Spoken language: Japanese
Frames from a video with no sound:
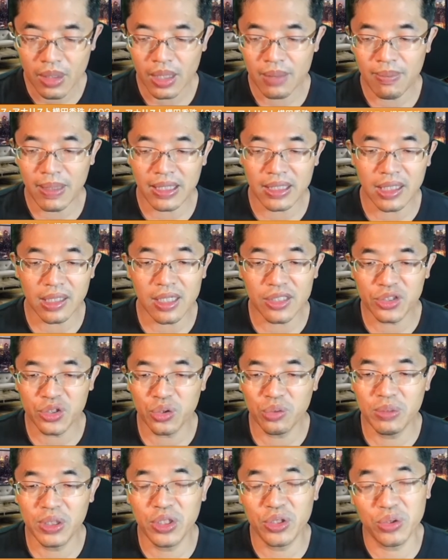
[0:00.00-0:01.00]
まあ、化学調
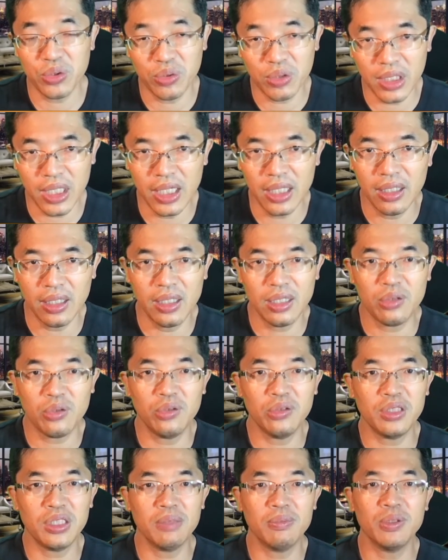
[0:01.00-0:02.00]
味料とか、えー、こう
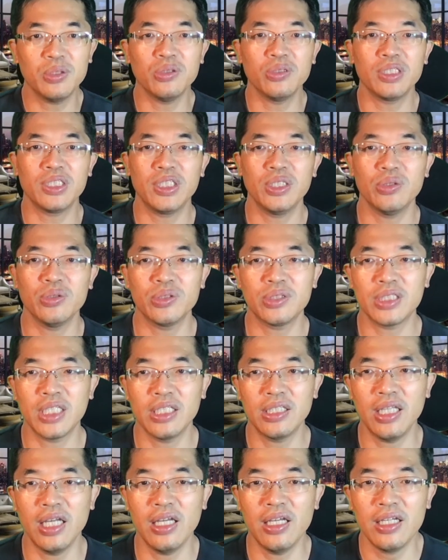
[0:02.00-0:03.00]
いったものに気をつけ
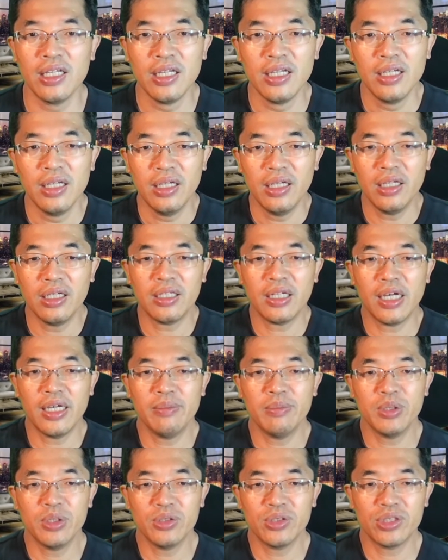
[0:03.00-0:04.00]
て、えー、買い
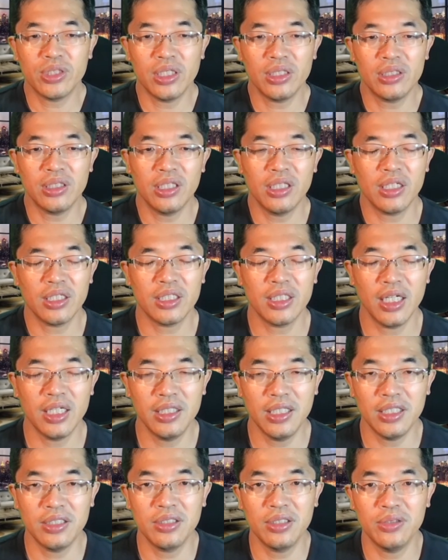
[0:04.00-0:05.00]
物していっていただきたい
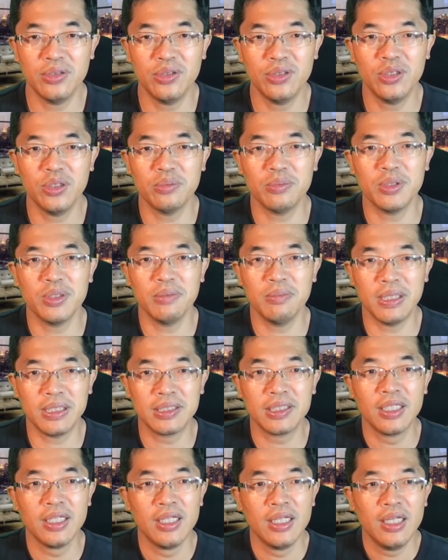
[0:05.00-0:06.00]
なっていうふうに思います。